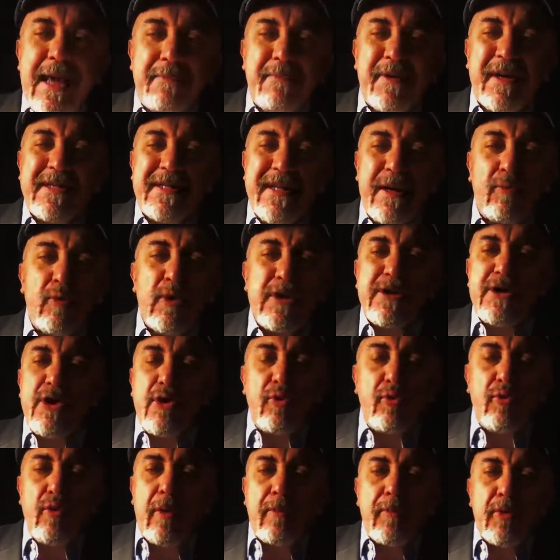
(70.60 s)
apre, Se questo è
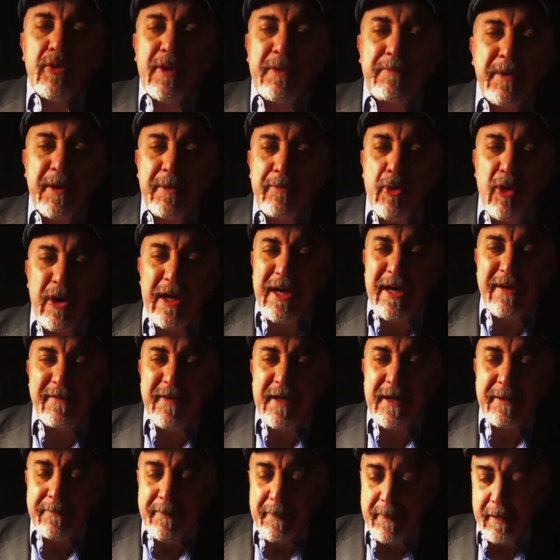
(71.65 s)
un uomo di Primo Levi,
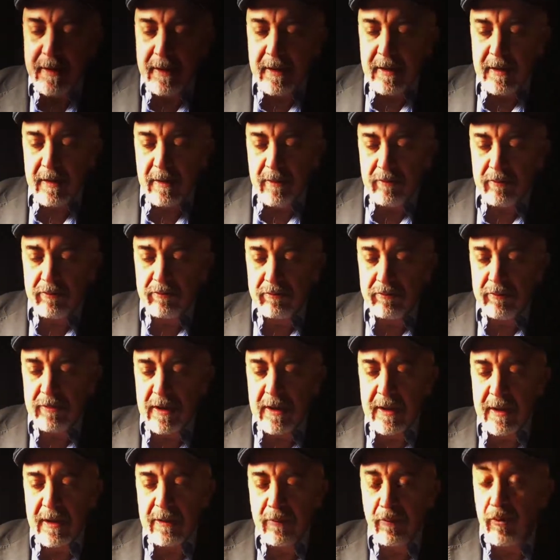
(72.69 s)
un,
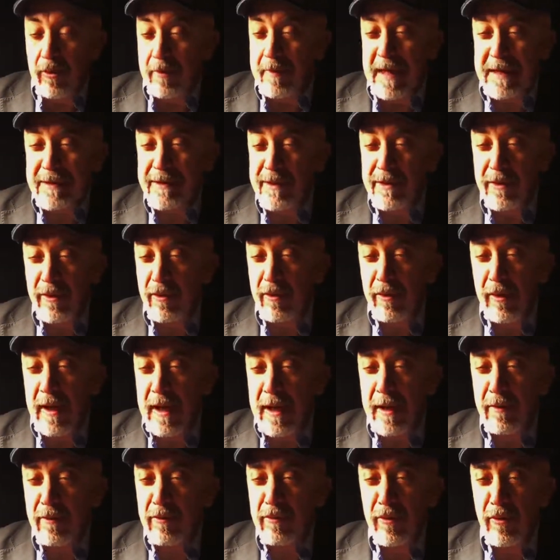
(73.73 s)
eh, un romanzo che
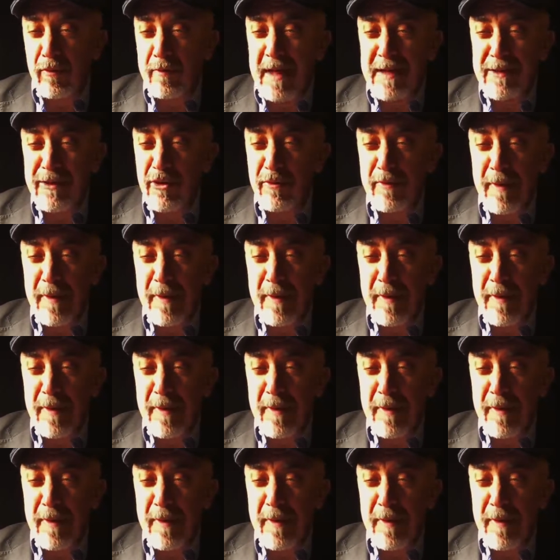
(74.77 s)
è un romanzo